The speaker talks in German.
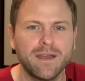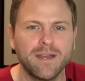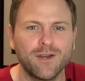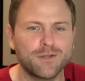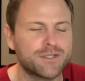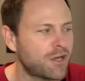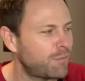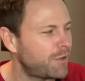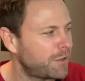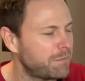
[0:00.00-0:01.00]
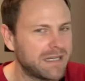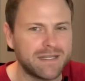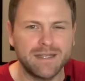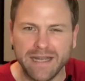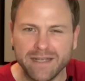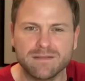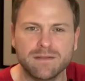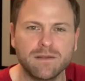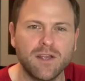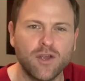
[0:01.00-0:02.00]
und schaue mir heute mal den
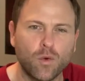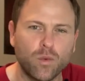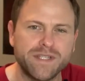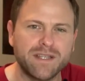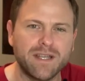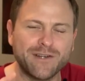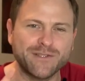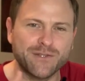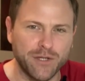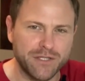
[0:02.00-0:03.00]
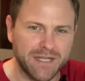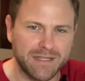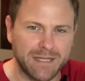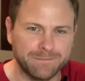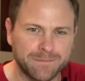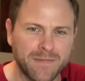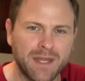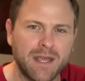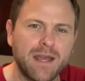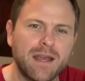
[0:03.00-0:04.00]
nächsten Whisky aus Deutschland an.
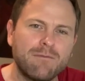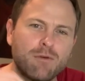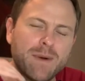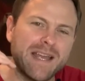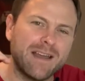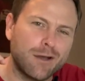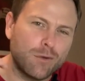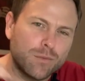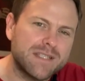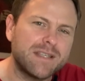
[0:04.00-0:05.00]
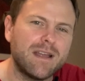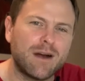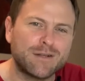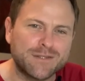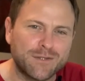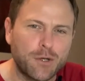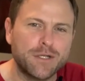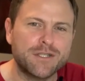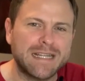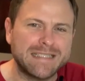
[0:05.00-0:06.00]
Wobei Whisky aus
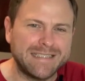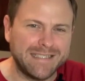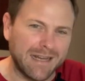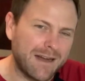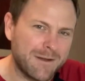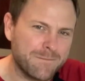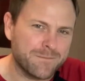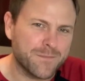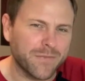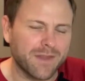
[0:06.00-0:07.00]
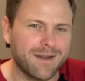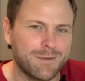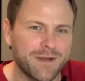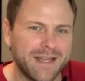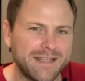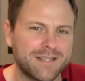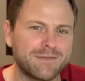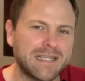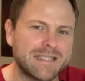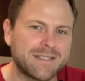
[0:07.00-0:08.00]
Deutschland ja, aber
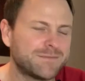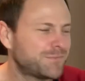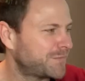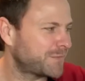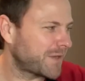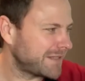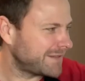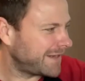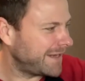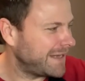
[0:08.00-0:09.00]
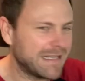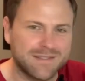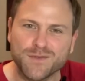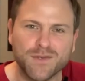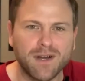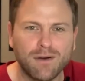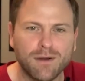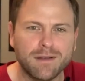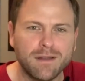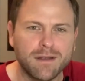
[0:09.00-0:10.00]
ehrlicherweise das Teil hätten sie auch
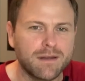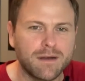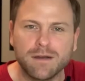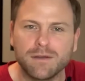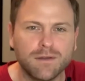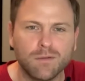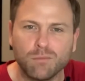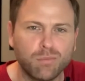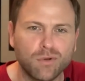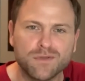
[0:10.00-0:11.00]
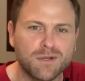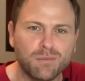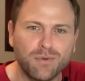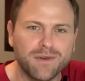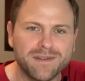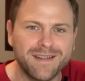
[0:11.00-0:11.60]
in irgendeiner Brutzelbude